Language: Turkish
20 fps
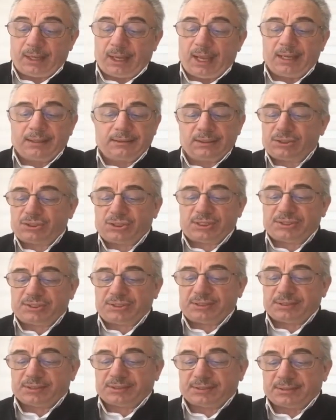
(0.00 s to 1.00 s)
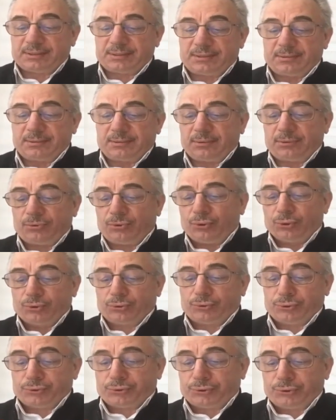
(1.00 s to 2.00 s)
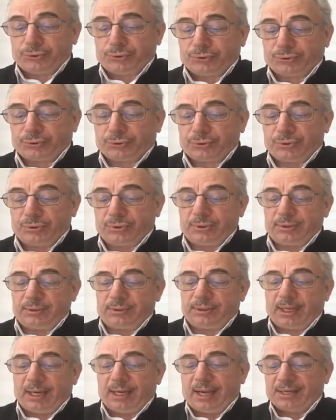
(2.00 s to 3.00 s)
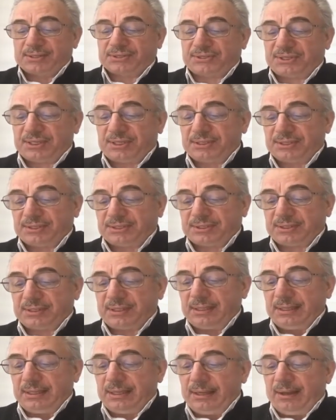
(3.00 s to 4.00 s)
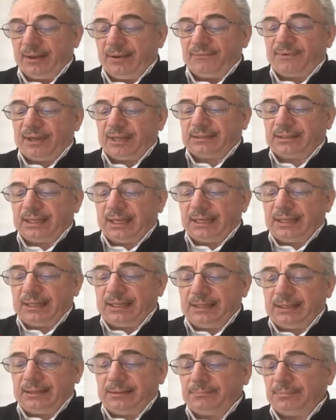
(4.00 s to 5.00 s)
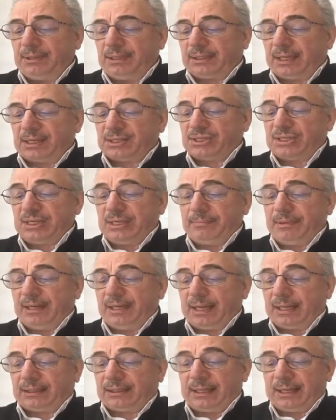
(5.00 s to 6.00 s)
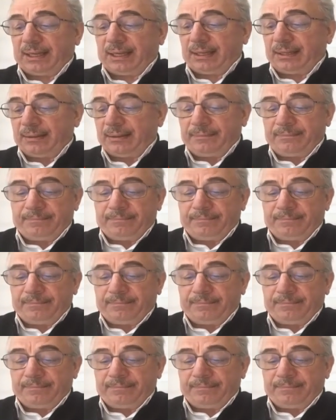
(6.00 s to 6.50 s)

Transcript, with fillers: Endişesiz, korkusuz, telassız ve derin bir teslimiyetle